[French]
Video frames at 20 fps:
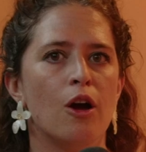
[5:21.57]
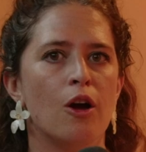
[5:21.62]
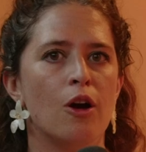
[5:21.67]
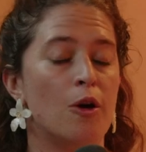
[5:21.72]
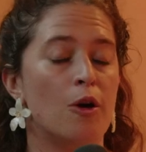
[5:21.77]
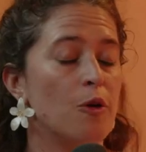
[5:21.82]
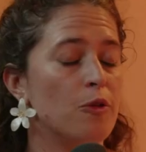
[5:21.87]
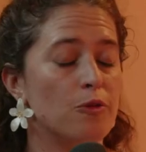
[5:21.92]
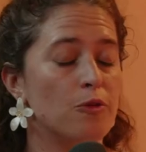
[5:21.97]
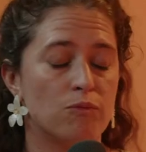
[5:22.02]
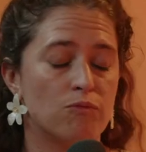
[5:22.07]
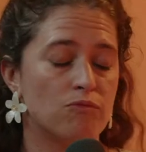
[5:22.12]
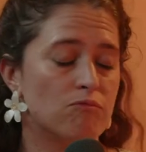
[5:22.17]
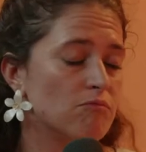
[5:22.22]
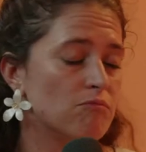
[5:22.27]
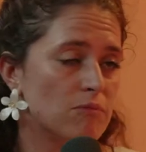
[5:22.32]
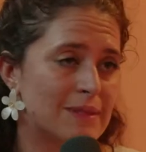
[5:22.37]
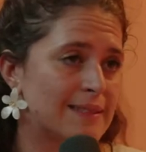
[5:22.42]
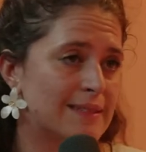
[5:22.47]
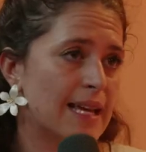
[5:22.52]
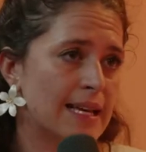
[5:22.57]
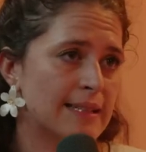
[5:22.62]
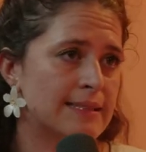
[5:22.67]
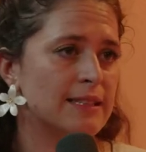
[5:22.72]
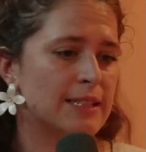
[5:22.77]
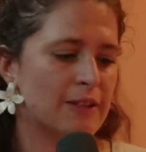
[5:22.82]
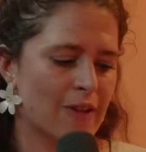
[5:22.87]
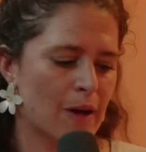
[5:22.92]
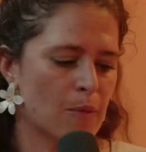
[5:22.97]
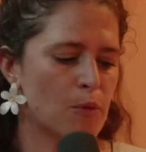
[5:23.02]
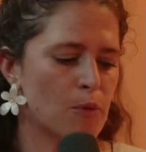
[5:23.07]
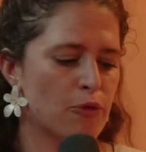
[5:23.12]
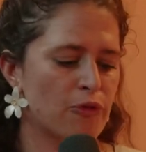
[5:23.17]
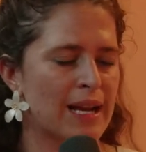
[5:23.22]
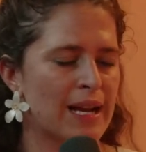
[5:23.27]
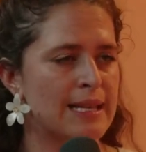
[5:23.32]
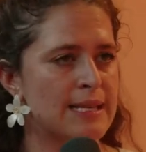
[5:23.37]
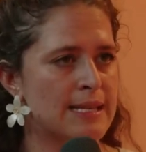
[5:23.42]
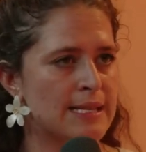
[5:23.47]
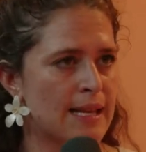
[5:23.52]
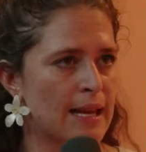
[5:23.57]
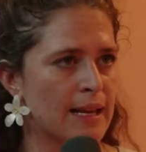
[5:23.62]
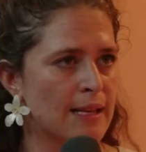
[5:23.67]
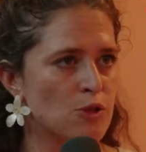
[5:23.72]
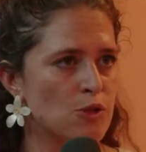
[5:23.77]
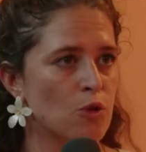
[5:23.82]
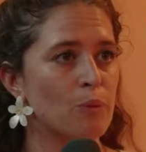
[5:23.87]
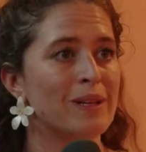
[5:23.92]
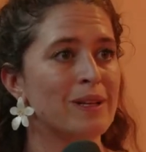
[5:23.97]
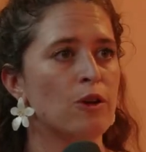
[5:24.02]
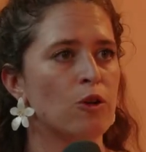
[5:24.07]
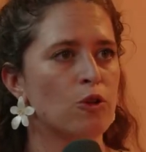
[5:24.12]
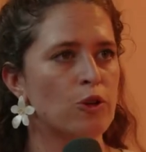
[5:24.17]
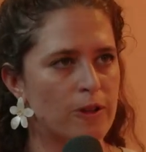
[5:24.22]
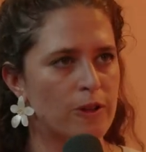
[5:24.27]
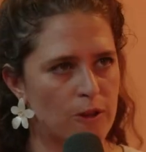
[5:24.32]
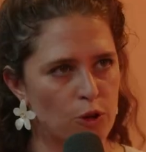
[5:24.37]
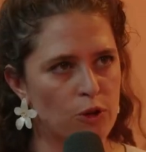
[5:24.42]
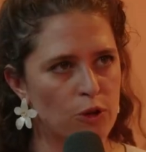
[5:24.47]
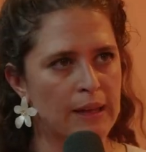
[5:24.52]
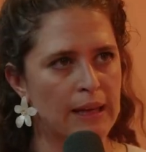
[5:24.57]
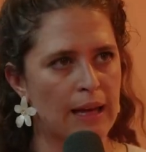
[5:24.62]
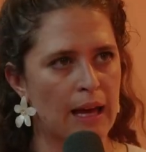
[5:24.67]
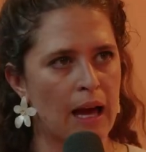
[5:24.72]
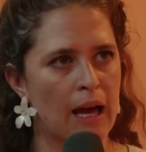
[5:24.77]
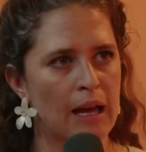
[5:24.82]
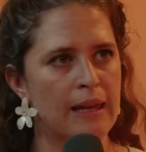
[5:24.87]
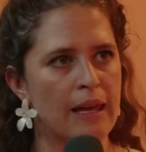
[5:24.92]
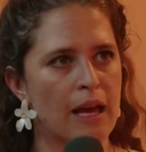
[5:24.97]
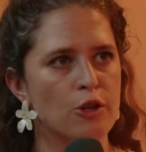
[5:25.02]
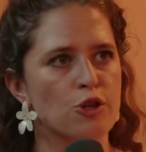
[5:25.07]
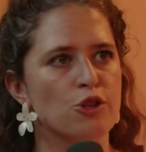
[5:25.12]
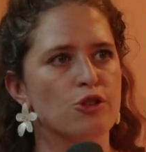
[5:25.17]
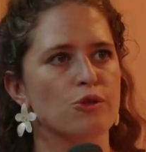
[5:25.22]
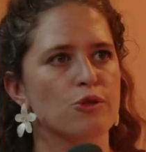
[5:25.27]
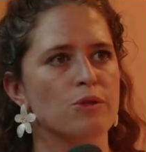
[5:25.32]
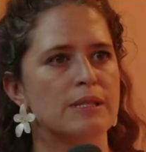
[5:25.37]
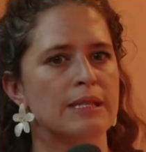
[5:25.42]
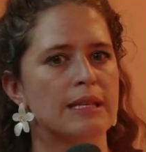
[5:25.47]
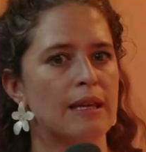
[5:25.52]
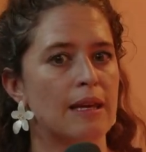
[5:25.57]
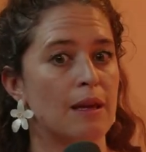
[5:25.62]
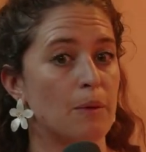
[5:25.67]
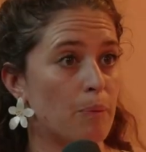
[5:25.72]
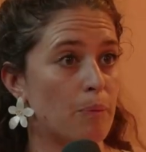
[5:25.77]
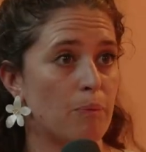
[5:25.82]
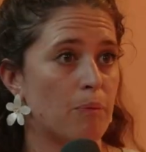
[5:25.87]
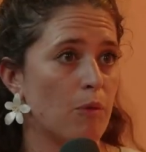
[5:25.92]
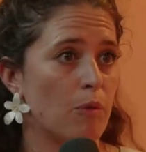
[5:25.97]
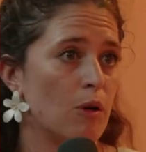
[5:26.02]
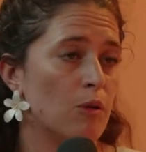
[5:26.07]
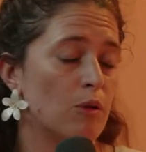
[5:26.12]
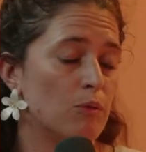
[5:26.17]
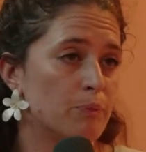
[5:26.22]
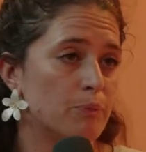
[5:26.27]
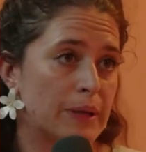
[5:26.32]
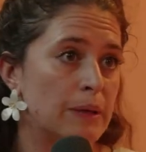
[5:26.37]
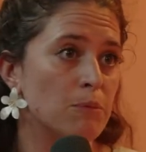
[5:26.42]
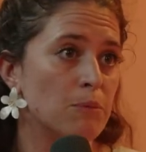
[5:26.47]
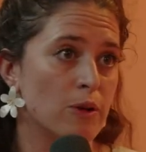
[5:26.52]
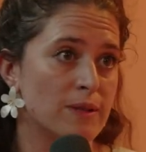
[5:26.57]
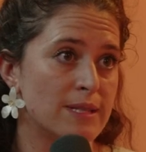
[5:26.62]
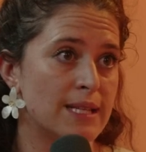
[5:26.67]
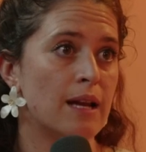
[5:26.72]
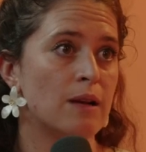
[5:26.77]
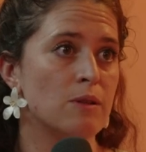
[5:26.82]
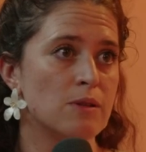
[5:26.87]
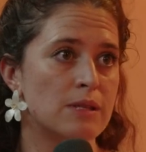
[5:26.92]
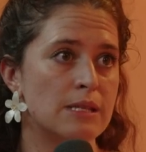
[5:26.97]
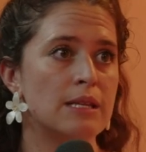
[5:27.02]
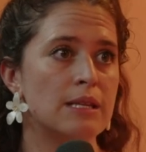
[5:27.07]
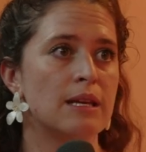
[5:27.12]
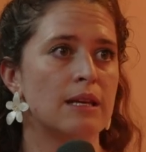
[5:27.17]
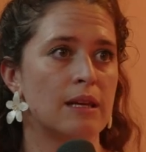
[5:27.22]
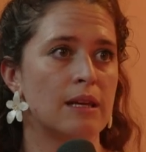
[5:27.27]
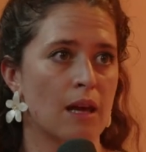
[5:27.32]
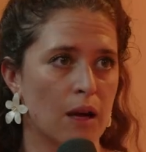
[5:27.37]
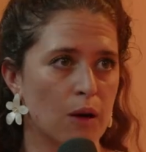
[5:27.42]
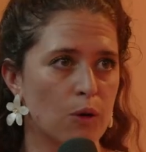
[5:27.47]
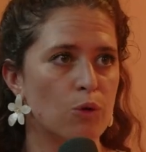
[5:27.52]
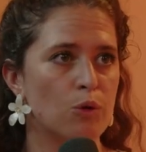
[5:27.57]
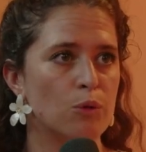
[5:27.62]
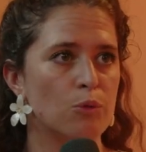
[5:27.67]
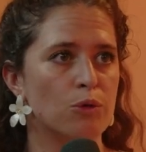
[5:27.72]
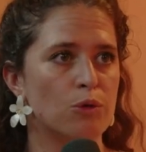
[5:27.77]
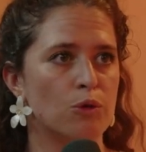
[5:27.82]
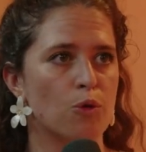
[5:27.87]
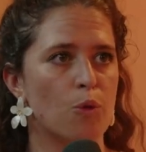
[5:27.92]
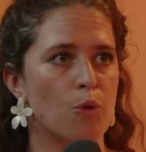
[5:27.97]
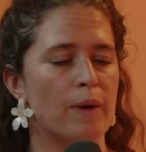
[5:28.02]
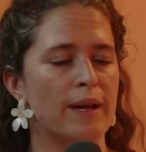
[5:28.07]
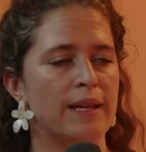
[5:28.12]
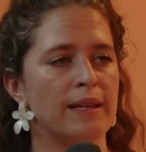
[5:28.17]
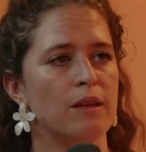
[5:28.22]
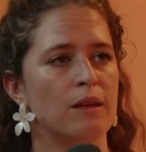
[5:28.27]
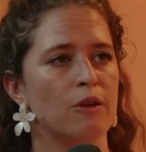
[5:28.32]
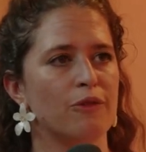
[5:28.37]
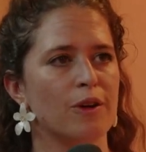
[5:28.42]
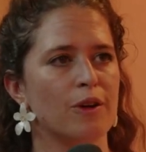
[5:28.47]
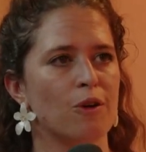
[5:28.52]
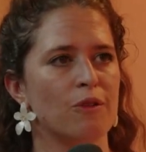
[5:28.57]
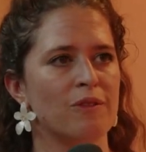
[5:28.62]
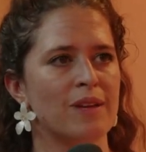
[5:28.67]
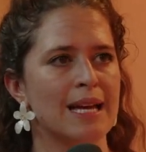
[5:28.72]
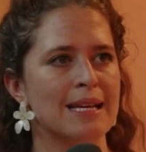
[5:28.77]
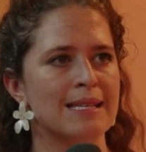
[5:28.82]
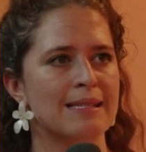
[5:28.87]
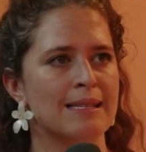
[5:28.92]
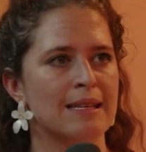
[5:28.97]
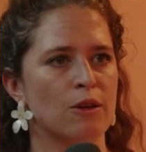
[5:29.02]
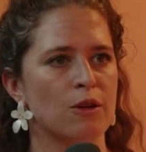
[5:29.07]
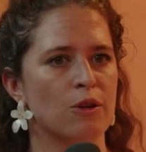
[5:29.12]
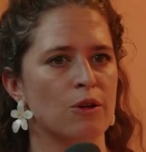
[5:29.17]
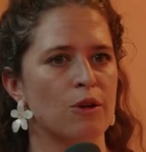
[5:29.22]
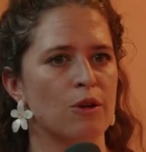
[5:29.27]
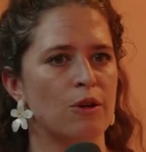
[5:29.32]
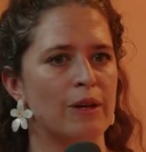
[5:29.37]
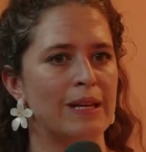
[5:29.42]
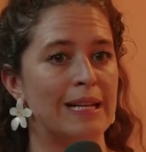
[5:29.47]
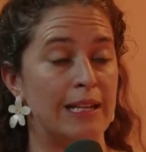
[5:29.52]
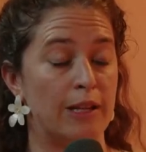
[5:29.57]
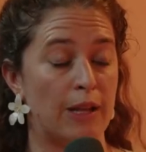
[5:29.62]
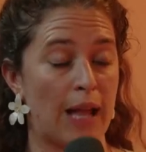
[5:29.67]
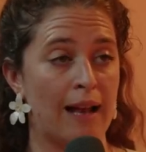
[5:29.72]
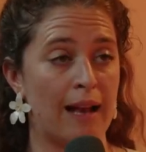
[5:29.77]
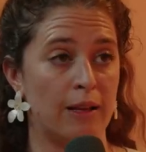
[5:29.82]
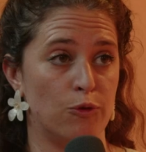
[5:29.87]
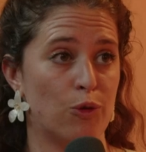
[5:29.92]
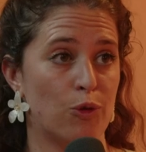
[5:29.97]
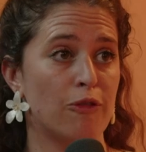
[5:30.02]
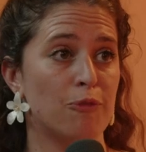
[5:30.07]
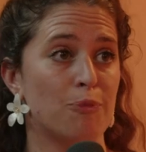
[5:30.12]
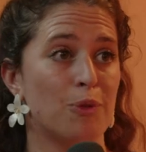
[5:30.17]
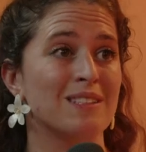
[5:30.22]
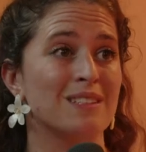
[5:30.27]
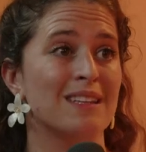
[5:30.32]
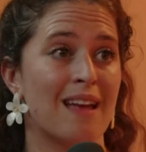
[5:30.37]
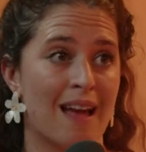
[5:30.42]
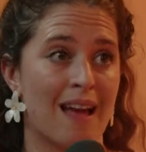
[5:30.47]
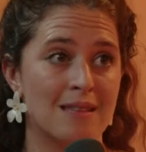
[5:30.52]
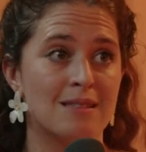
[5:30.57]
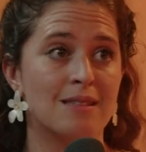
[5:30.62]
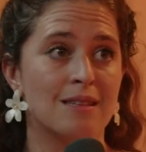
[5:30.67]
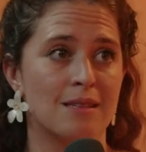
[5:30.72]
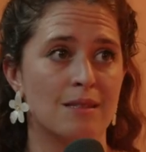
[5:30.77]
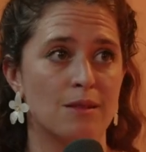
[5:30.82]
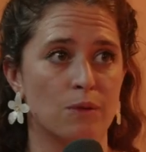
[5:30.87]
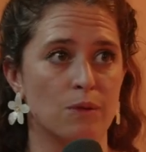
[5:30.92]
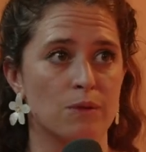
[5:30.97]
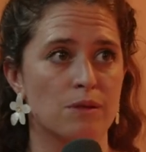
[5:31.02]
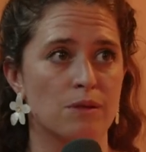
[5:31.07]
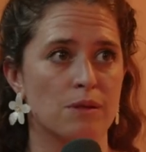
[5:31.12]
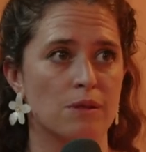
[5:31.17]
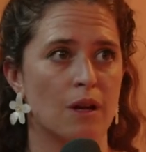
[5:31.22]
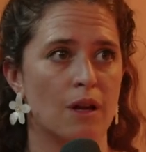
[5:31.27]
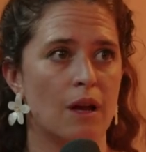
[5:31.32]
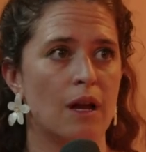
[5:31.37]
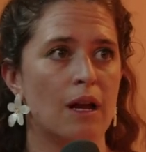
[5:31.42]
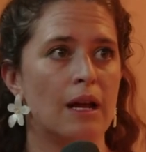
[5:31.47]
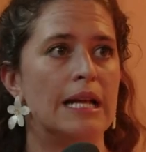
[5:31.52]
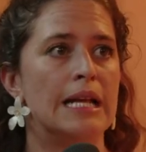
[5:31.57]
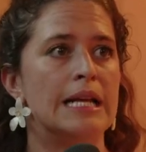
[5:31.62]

Mhm ça, c'était vraiment pour faire la distinction, mais dans les deux cas, il y a une chose qui est euh, primordial aussi et qui incombe aux compagnies ferroviaires, c'est qu'elles euh, doivent porter assistance. Mhm.